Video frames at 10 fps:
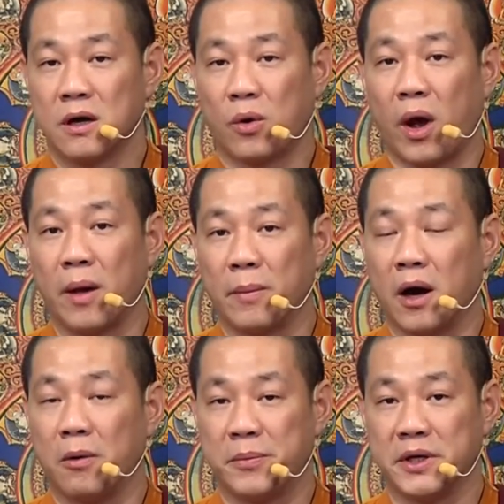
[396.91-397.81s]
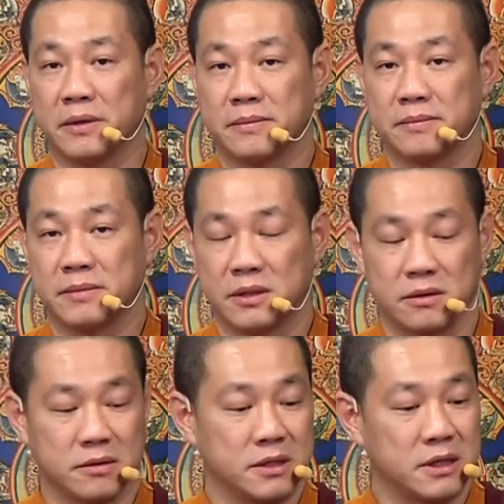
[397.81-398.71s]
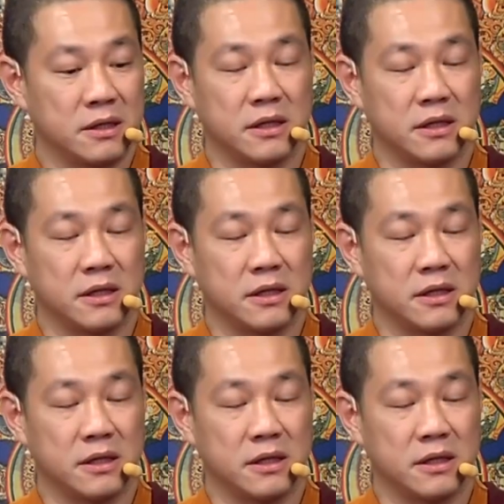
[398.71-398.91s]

怪毛病，比如说身